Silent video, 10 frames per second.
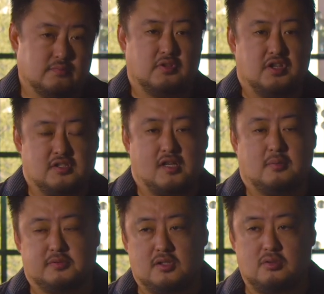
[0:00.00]

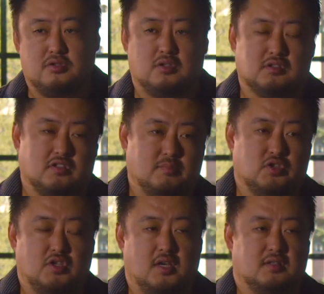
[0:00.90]
генеральный продюсер
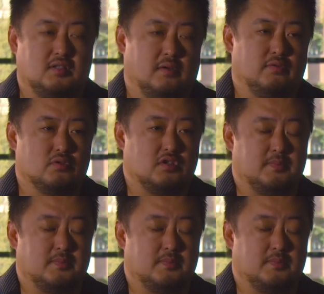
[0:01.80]
совмещает все функции